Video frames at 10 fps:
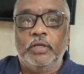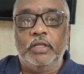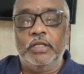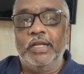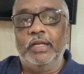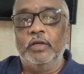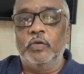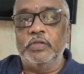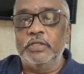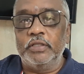ఏదైనా
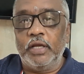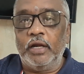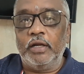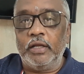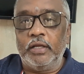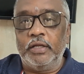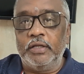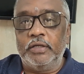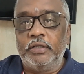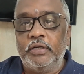ఎన్నికొచ్చింది అంటే
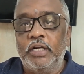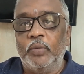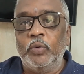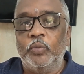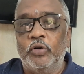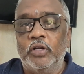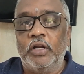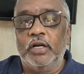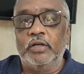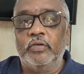డబ్బు
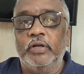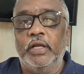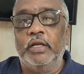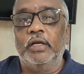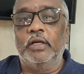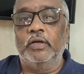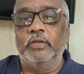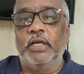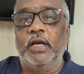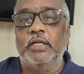మూటలు కట్టుకుని
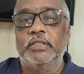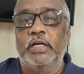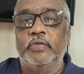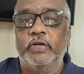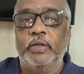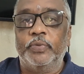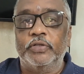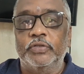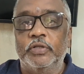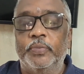ఎన్నికల్లోకి దిగాల్సినటువంటి
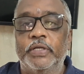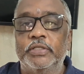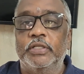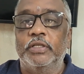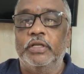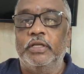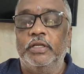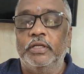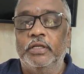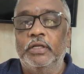ప్రస్తుత పరిస్థితిని
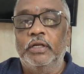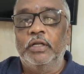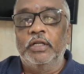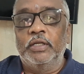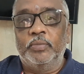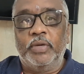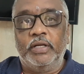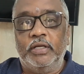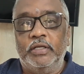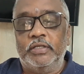
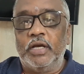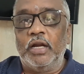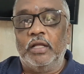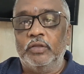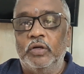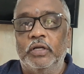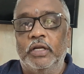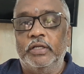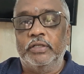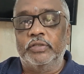మరి చాలా ఆందోళన
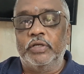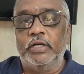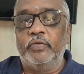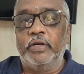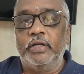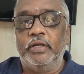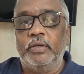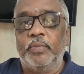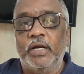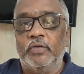కలిగిస్తున్నటువంటి
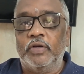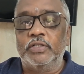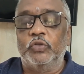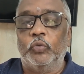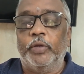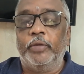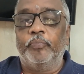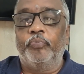మాట వాస్తవమే